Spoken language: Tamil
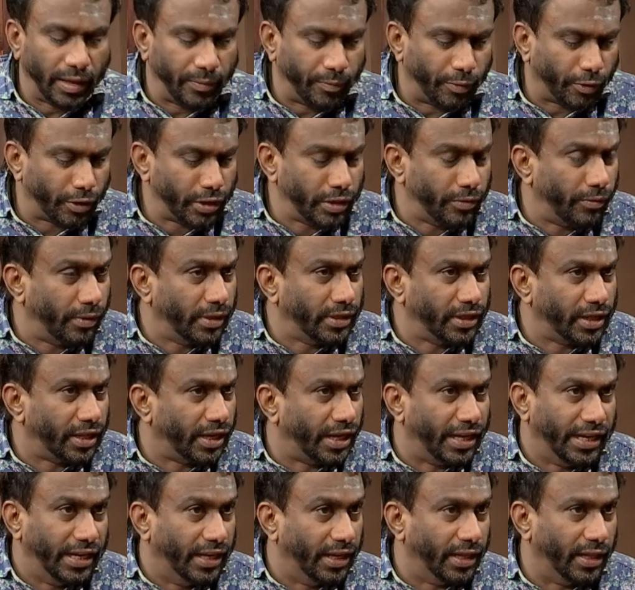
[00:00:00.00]

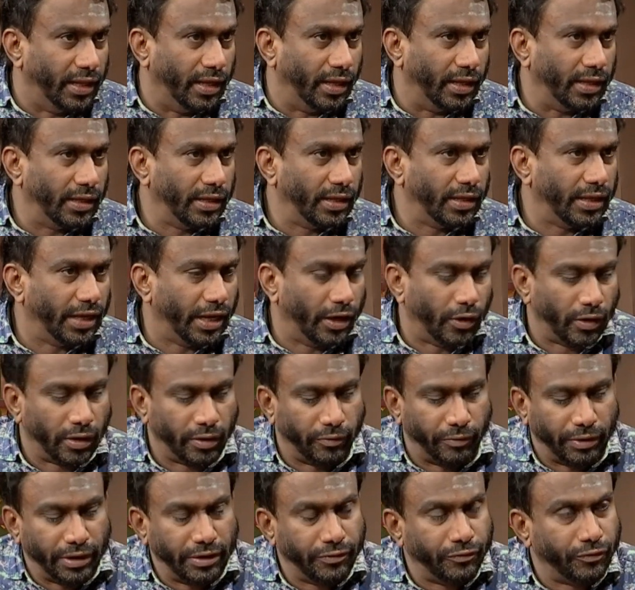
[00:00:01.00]
நான் இங்கே தான் என்னோட
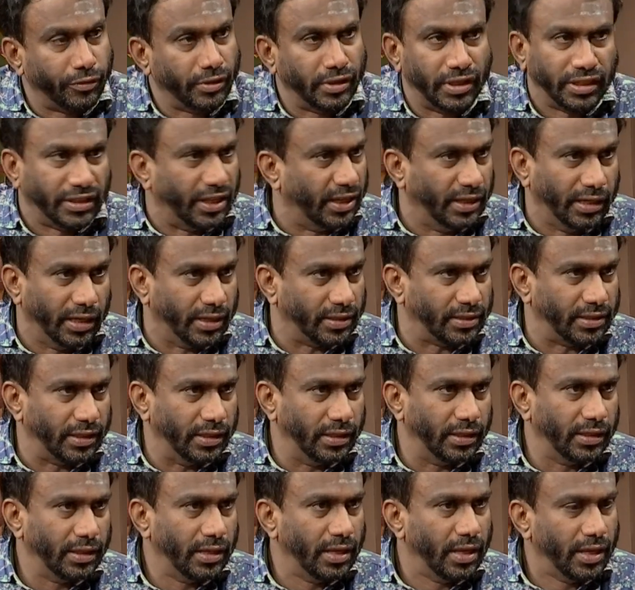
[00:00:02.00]
ஒய்ஃப் வந்து
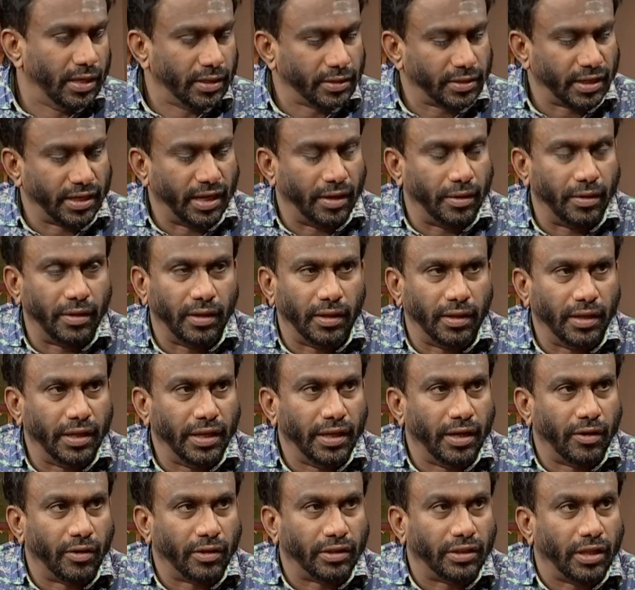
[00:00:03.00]
தென்காசி ஸோ நான்
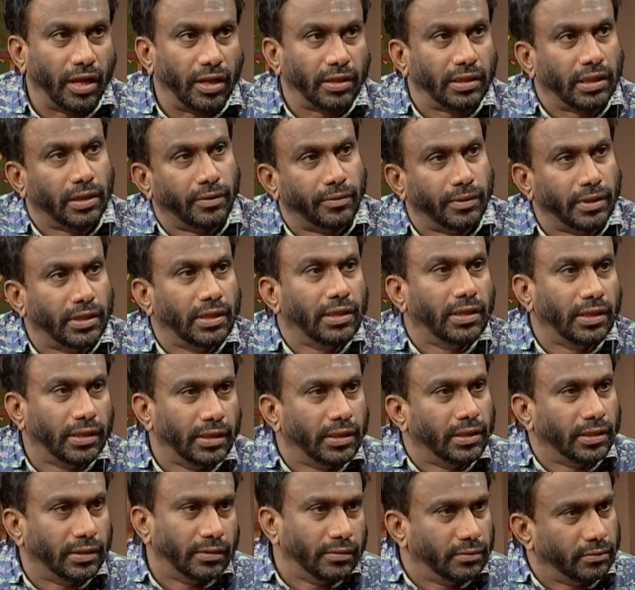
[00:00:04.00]
என்னோட தாத்தா வந்து
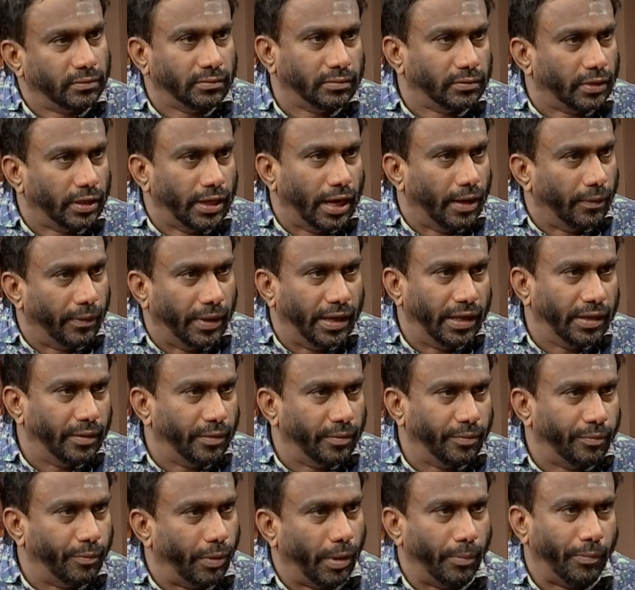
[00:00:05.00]
திருநெல்வேலி
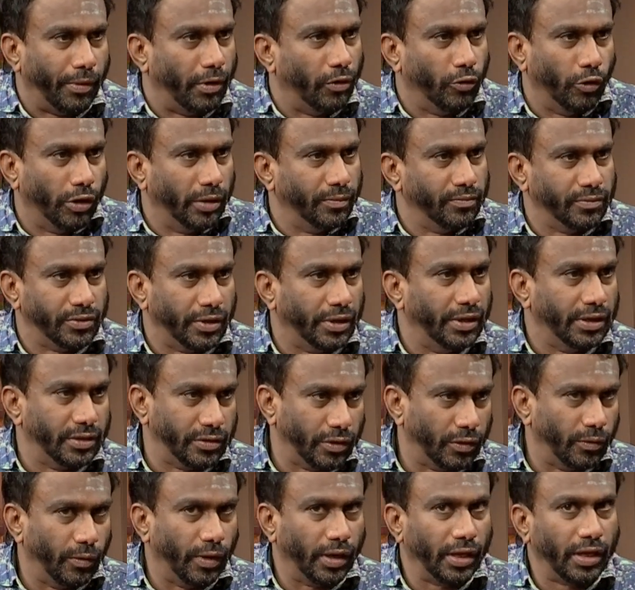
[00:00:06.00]
பப்பாங்குளம்னு சொல்லி
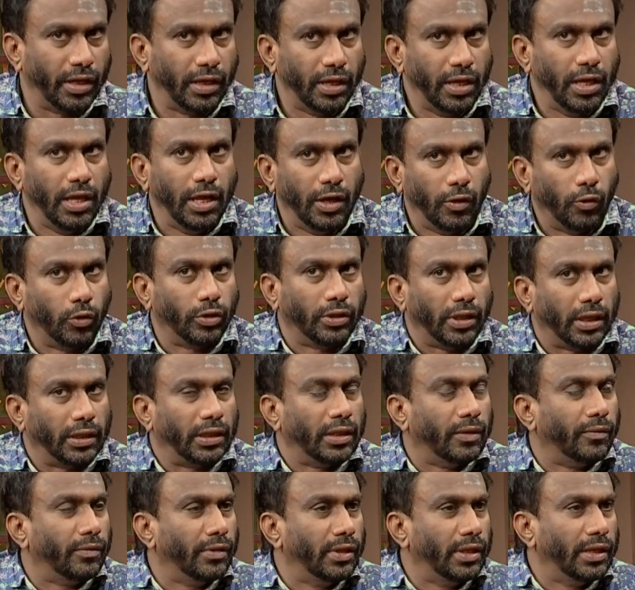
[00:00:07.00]
சொல்லுவாங்க ஒரு
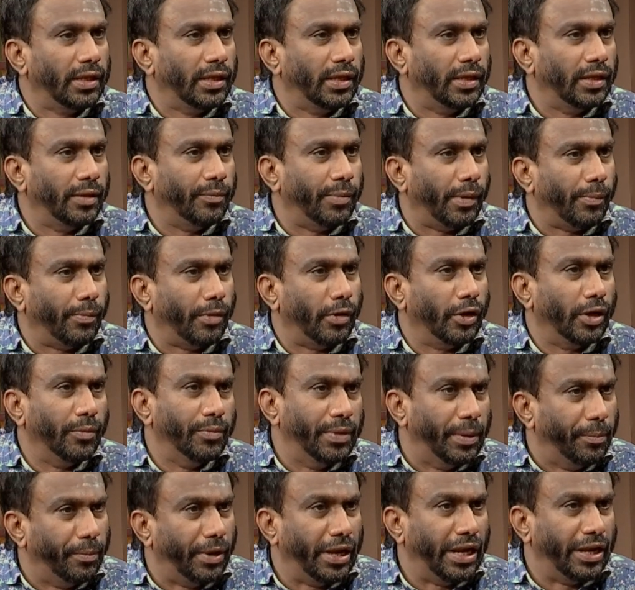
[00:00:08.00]
தாத்தா வந்து
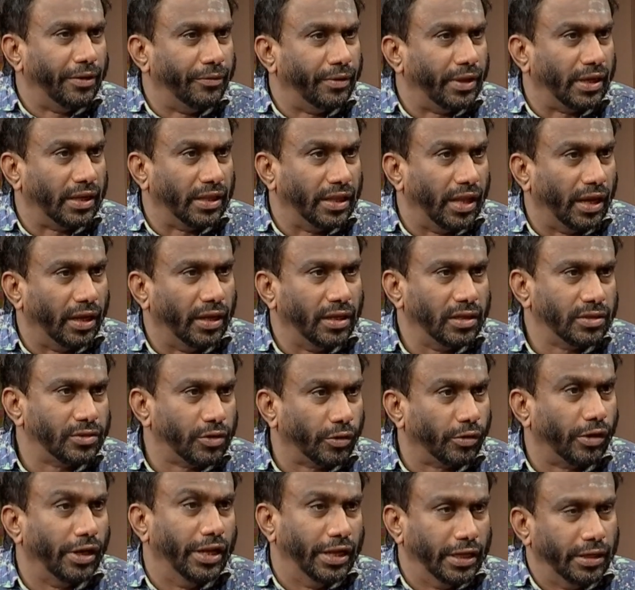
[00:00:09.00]
பப்பாங்குளம் எம்எல்ஏவாக இருந்தாங்க
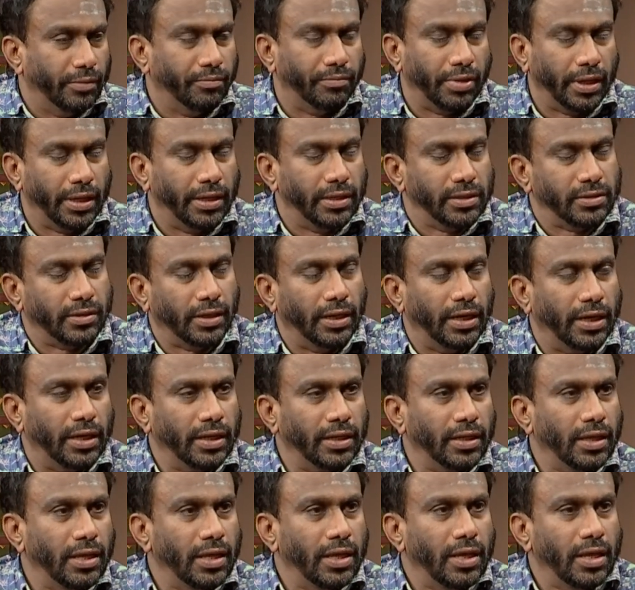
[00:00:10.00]
சொக்கலிங்கம் பிள்ளைன்னு
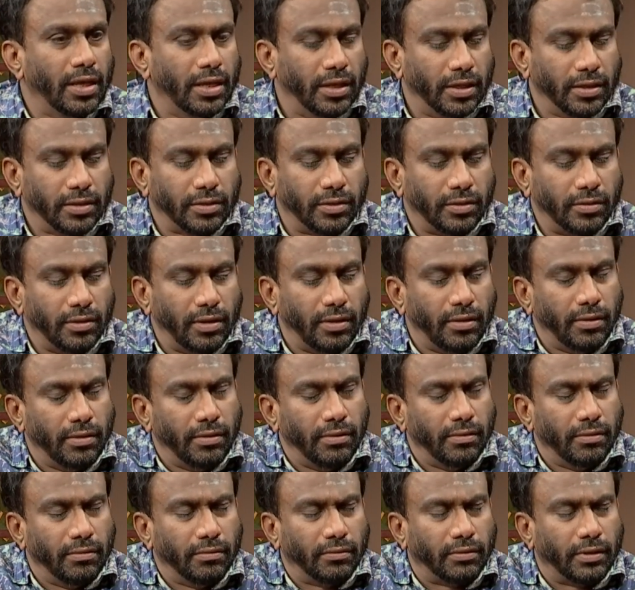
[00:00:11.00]
சொல்லிட்டு ஸோ
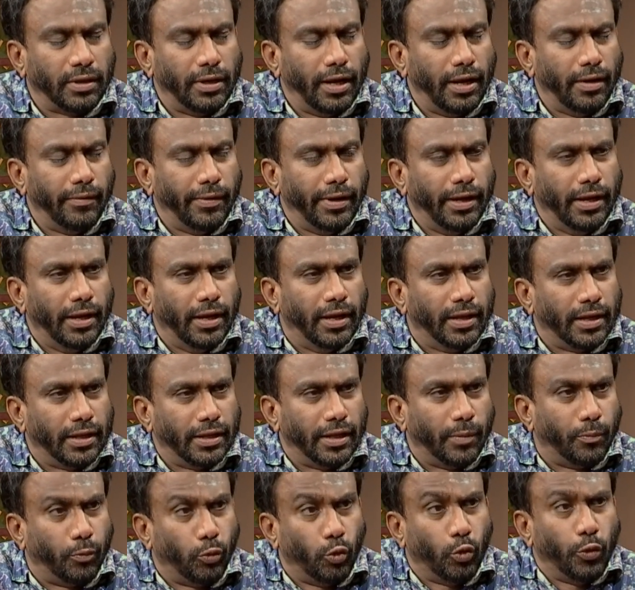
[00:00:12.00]
திருநெல்வேலியில
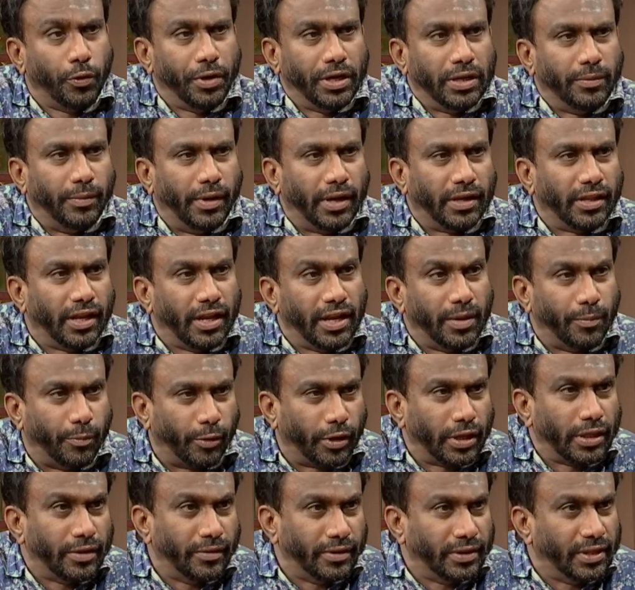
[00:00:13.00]
இருந்த பூர்வீகமா இருந்தாலும்
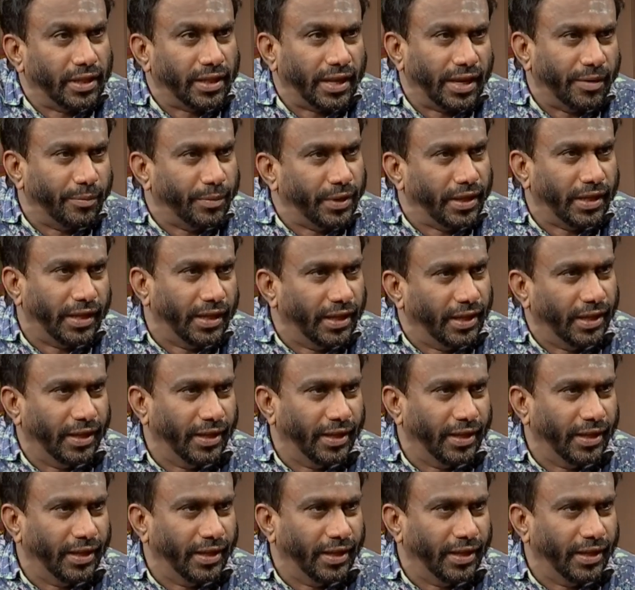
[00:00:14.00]
பிறந்து வந்தது எல்லாமே